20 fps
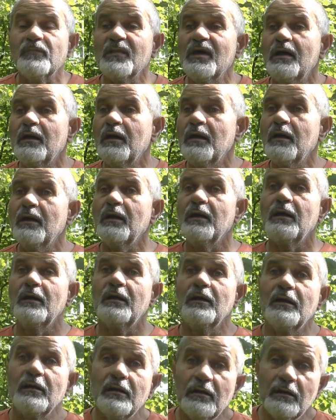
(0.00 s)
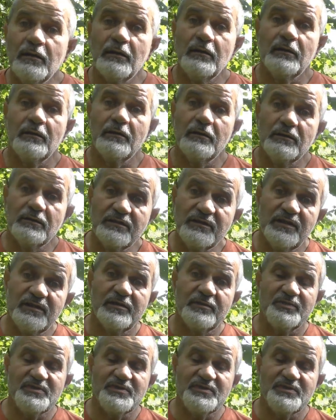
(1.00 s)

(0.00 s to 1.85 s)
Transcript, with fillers: а, надо